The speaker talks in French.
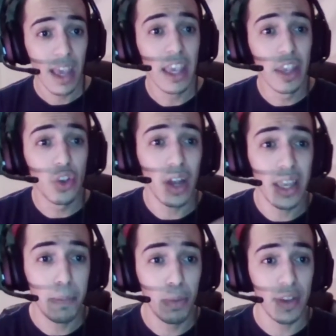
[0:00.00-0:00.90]
Ils sont
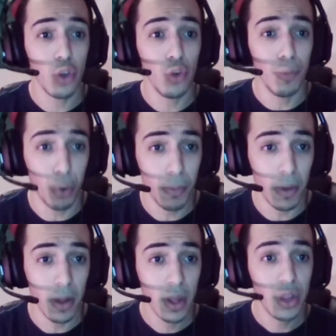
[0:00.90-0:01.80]
allés poser une
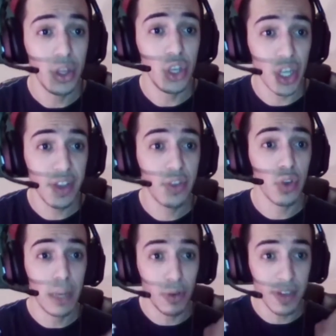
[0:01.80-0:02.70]
bombe. Des djihadistes sont
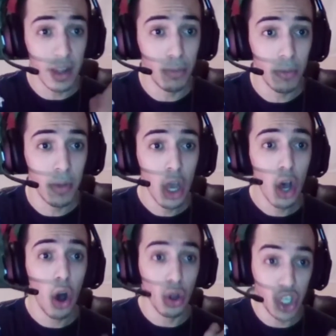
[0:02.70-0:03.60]
allés poser une bombe
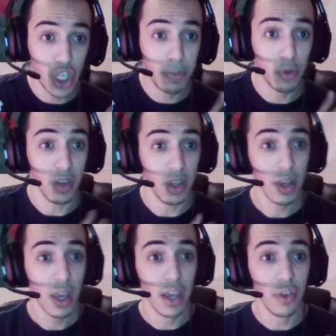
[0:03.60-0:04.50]
en Égypte aussi.
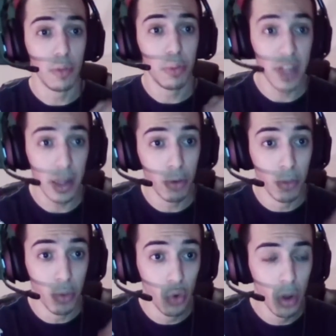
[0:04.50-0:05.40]
Ils ont posé une
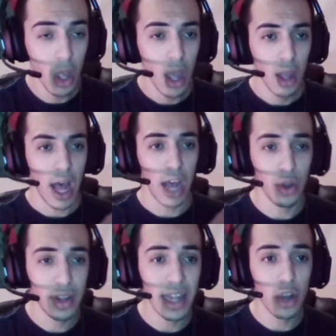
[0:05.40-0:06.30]
bombe où À
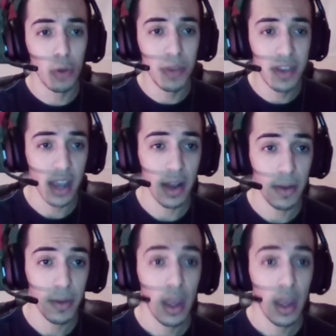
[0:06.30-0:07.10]
côté d'un commissariat.